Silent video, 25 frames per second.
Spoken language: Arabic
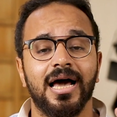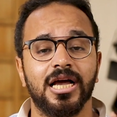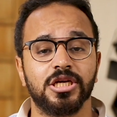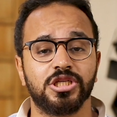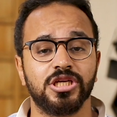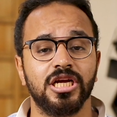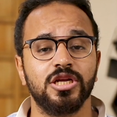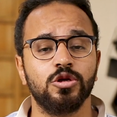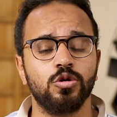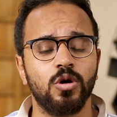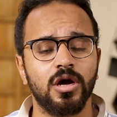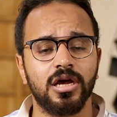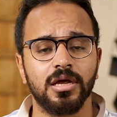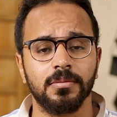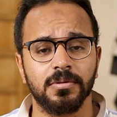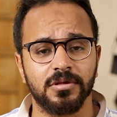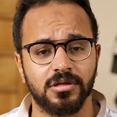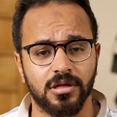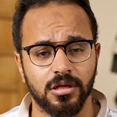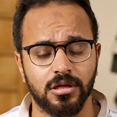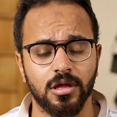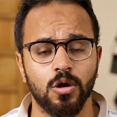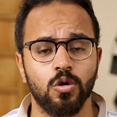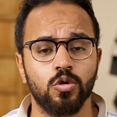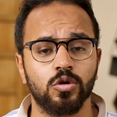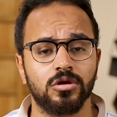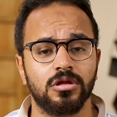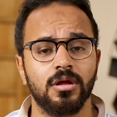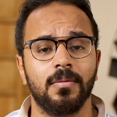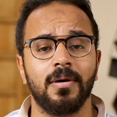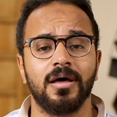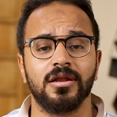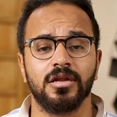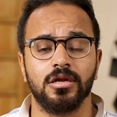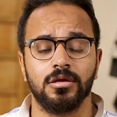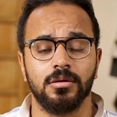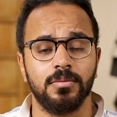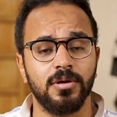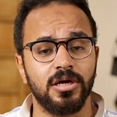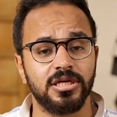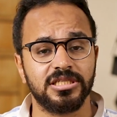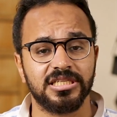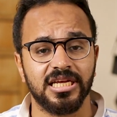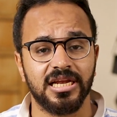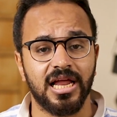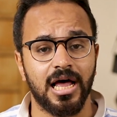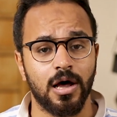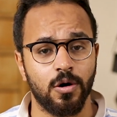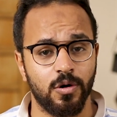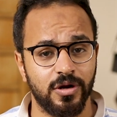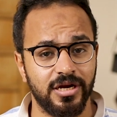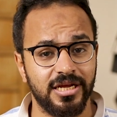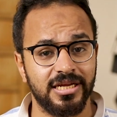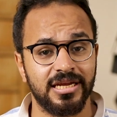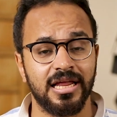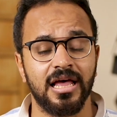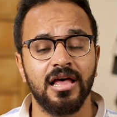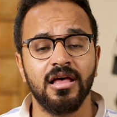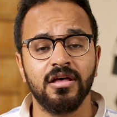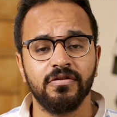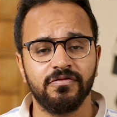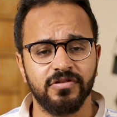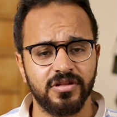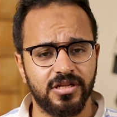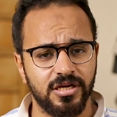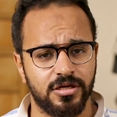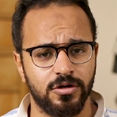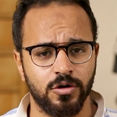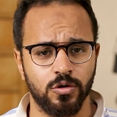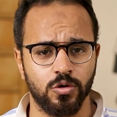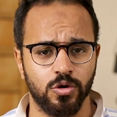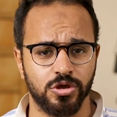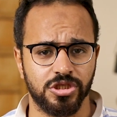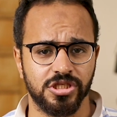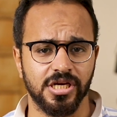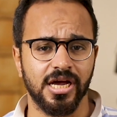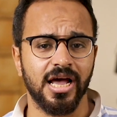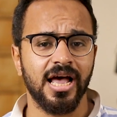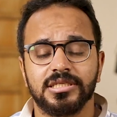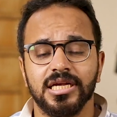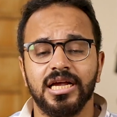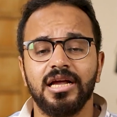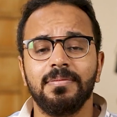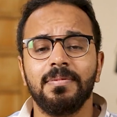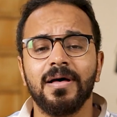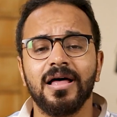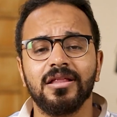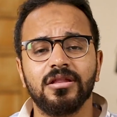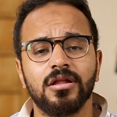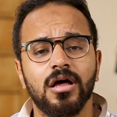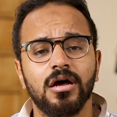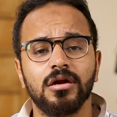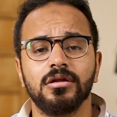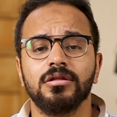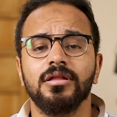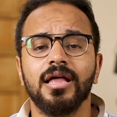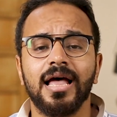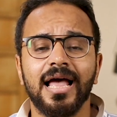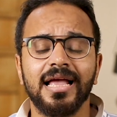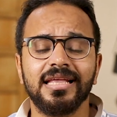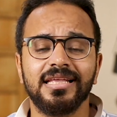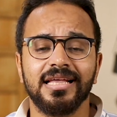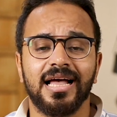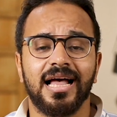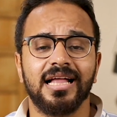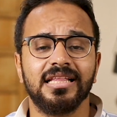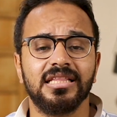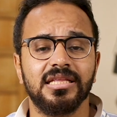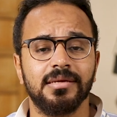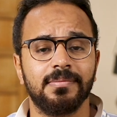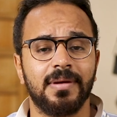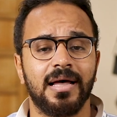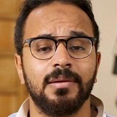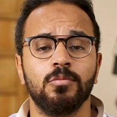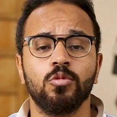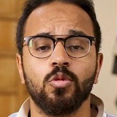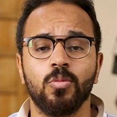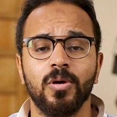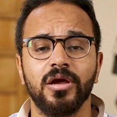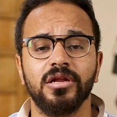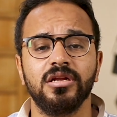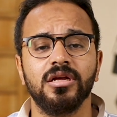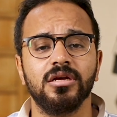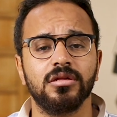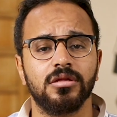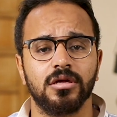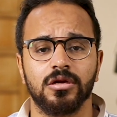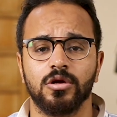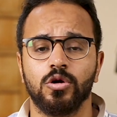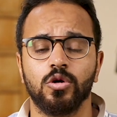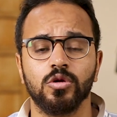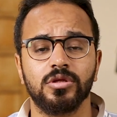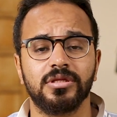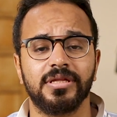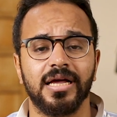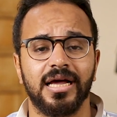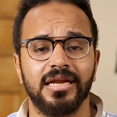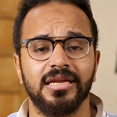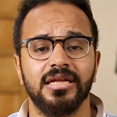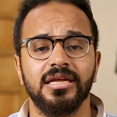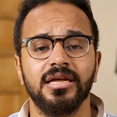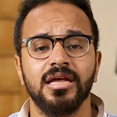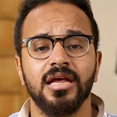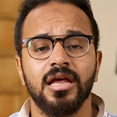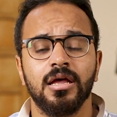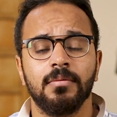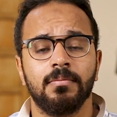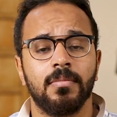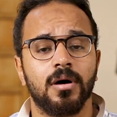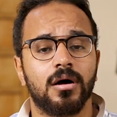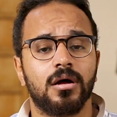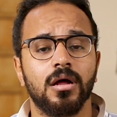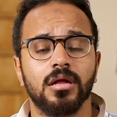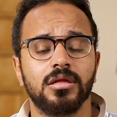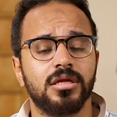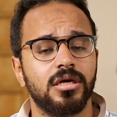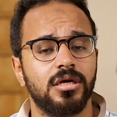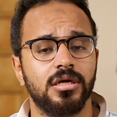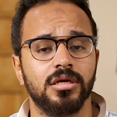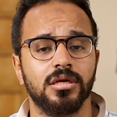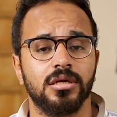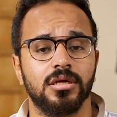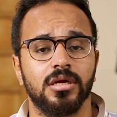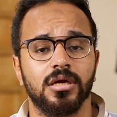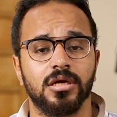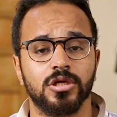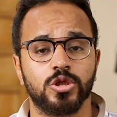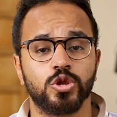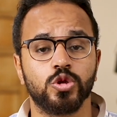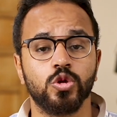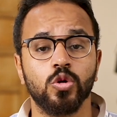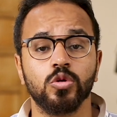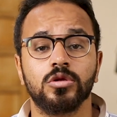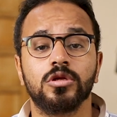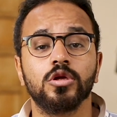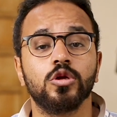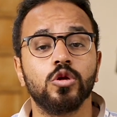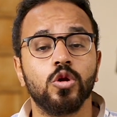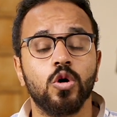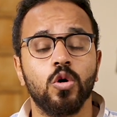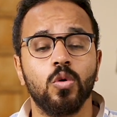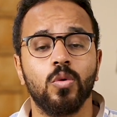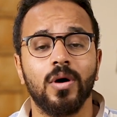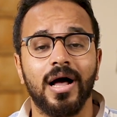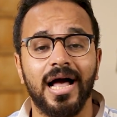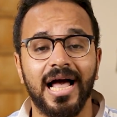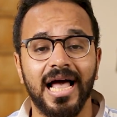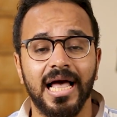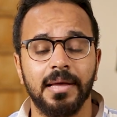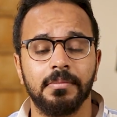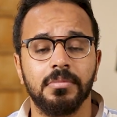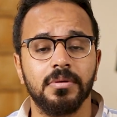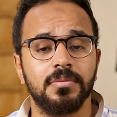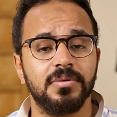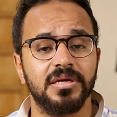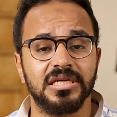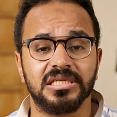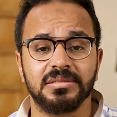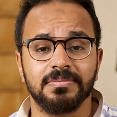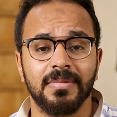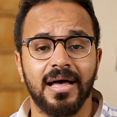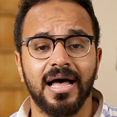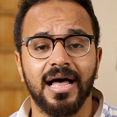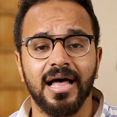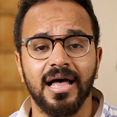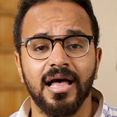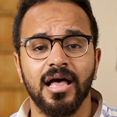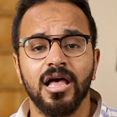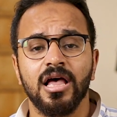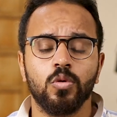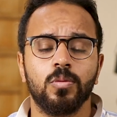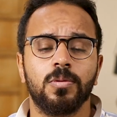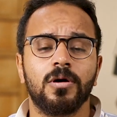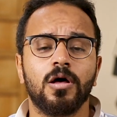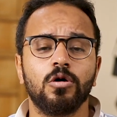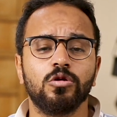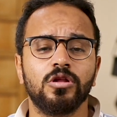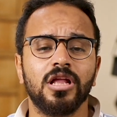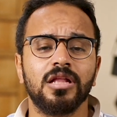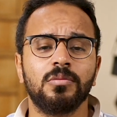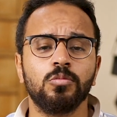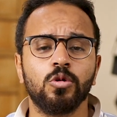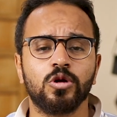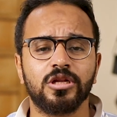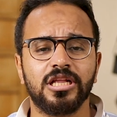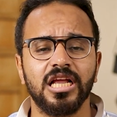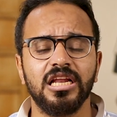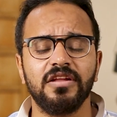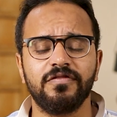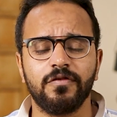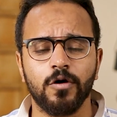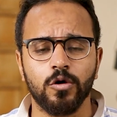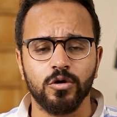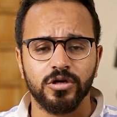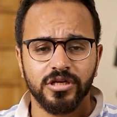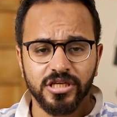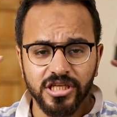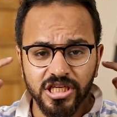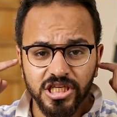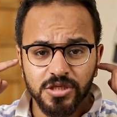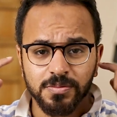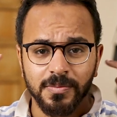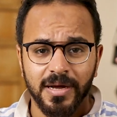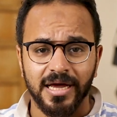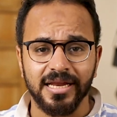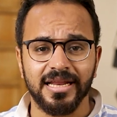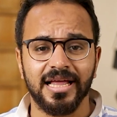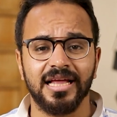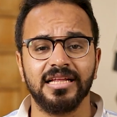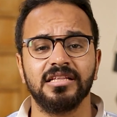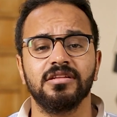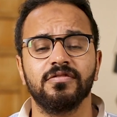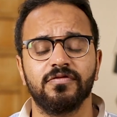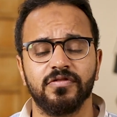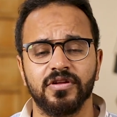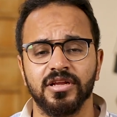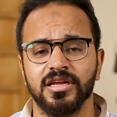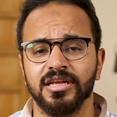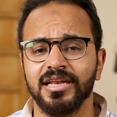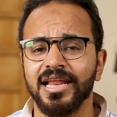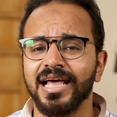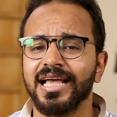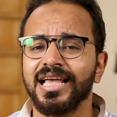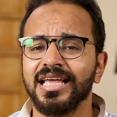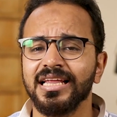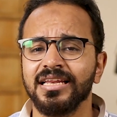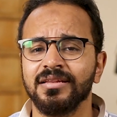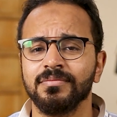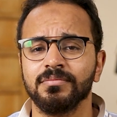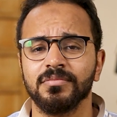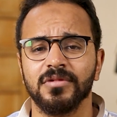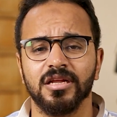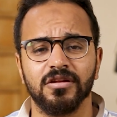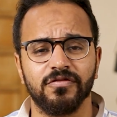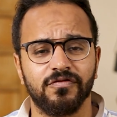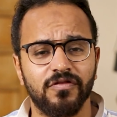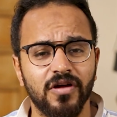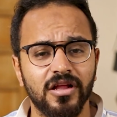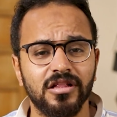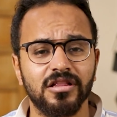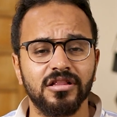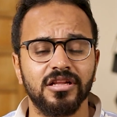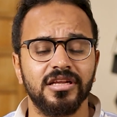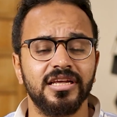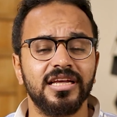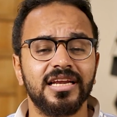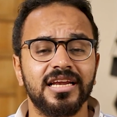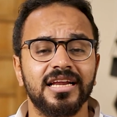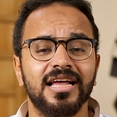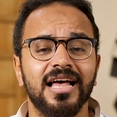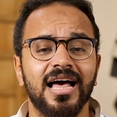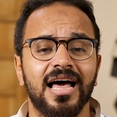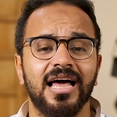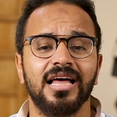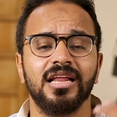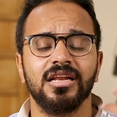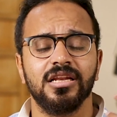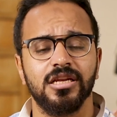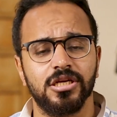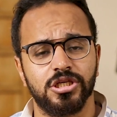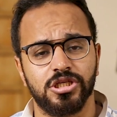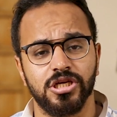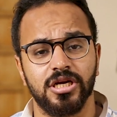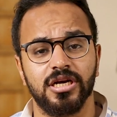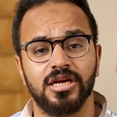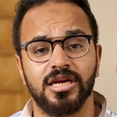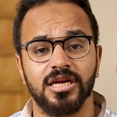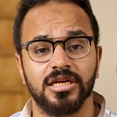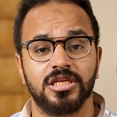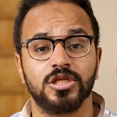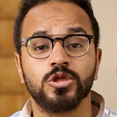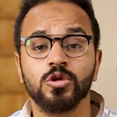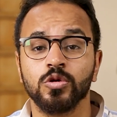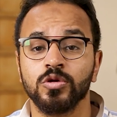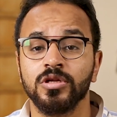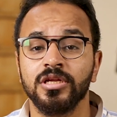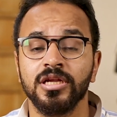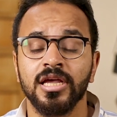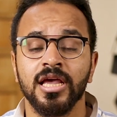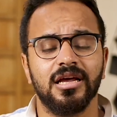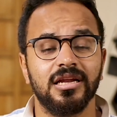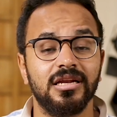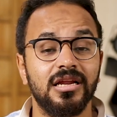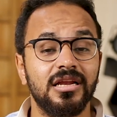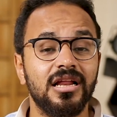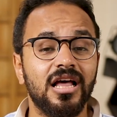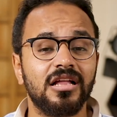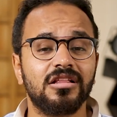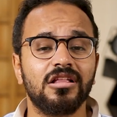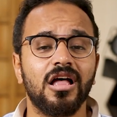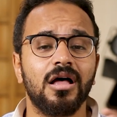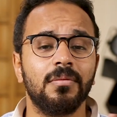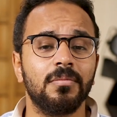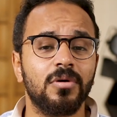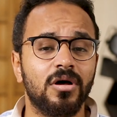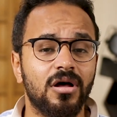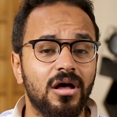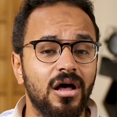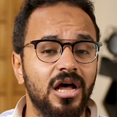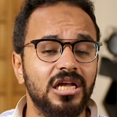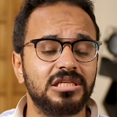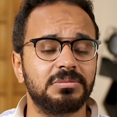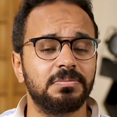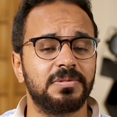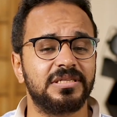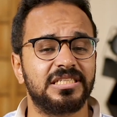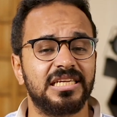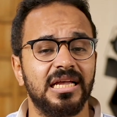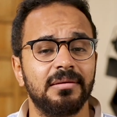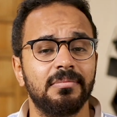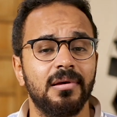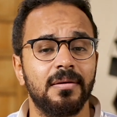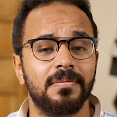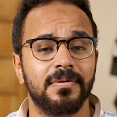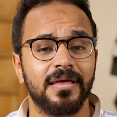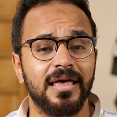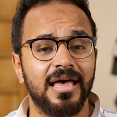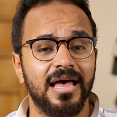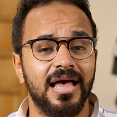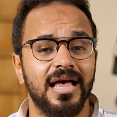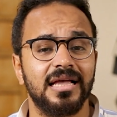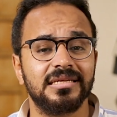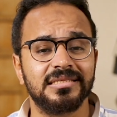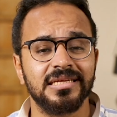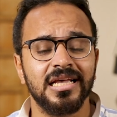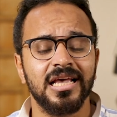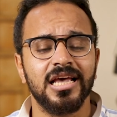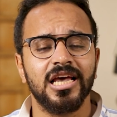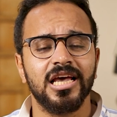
عشان يواكب التطور طبعا اللي بيحصل حوالينا في التكنولوجيا صحيح بقى النهارده اي حد معاه موبايل يقدر يحط عليه مقاطع الصوت اللي هو حابب يسمعها وبجودات مختلفه ويعيش مع الهاند فري لكن الفضل يرجع لشركه سوني اللي لها طعم خاص بسبب جهاز